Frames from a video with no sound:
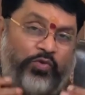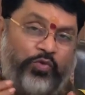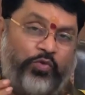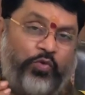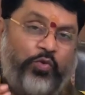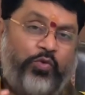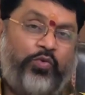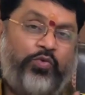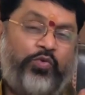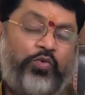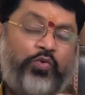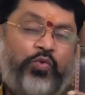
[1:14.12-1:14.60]

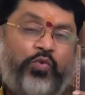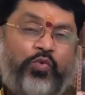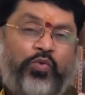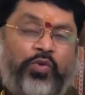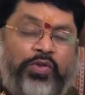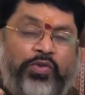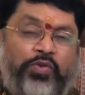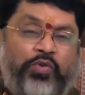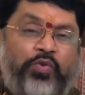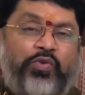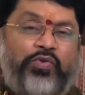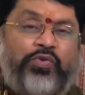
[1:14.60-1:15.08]
సోర్స్
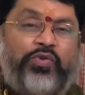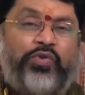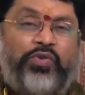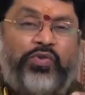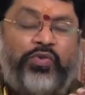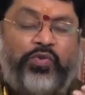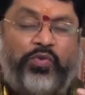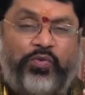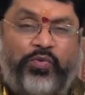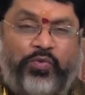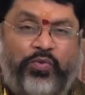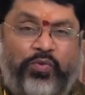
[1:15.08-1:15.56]

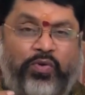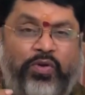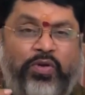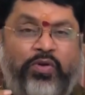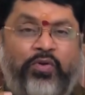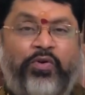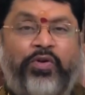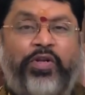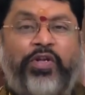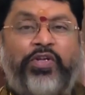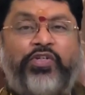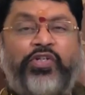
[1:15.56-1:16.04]
రిసోర్సెస్
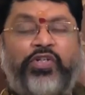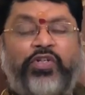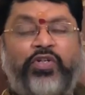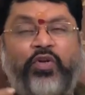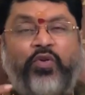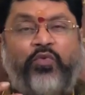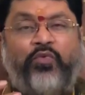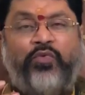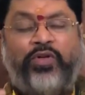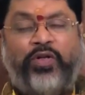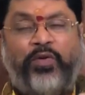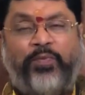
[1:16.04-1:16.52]

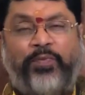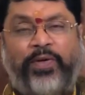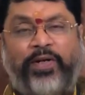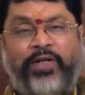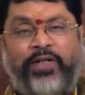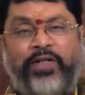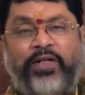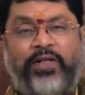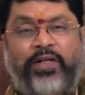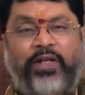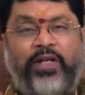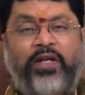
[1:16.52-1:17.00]
రొటేషన్లో
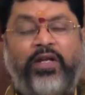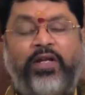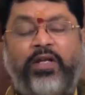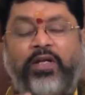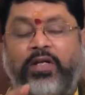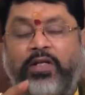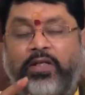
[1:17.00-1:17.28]
ఉన్నప్పుడు ఏంటంటే